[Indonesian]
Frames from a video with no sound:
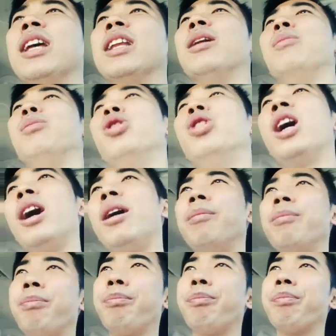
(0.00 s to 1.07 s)
bertatap muka
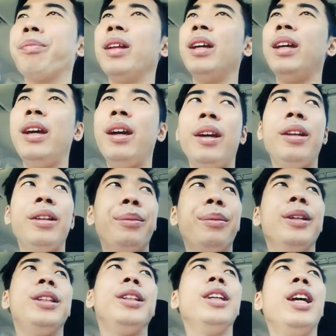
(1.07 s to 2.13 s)
ya
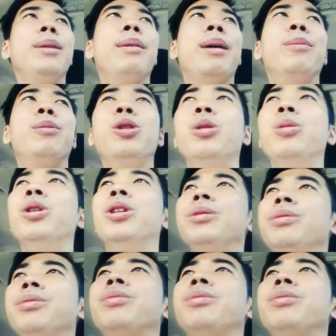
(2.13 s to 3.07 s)
cuma isinya 50 puluh